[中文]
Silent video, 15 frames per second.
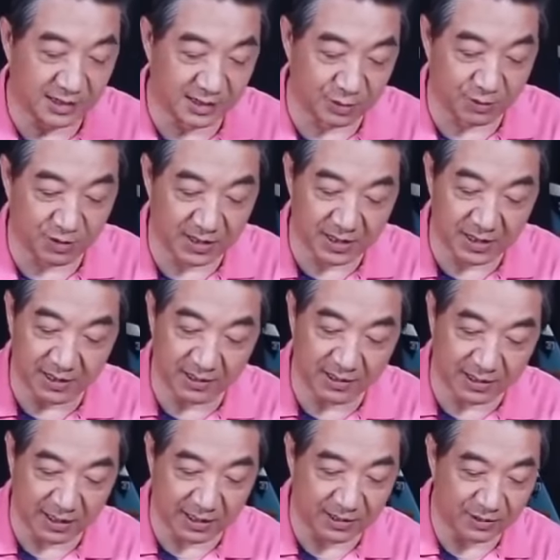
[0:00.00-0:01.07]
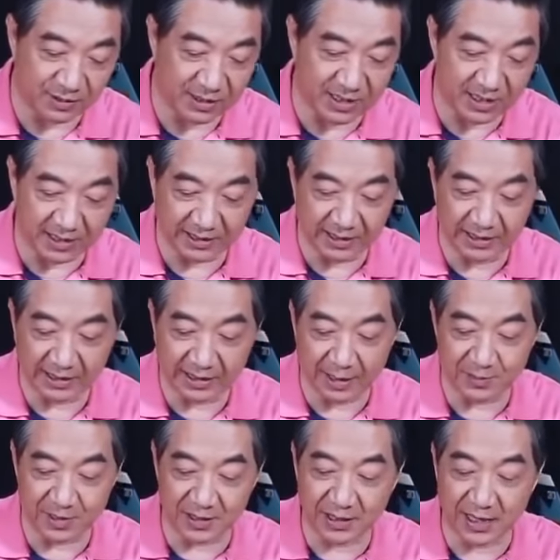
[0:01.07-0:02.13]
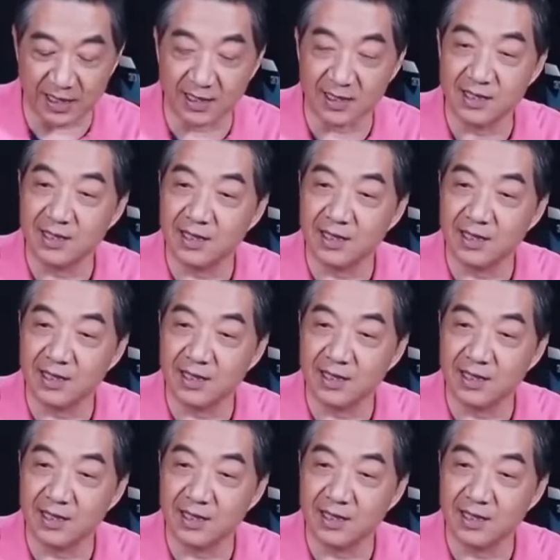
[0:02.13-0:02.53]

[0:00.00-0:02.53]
的集装箱，那就是这样的一个大平台，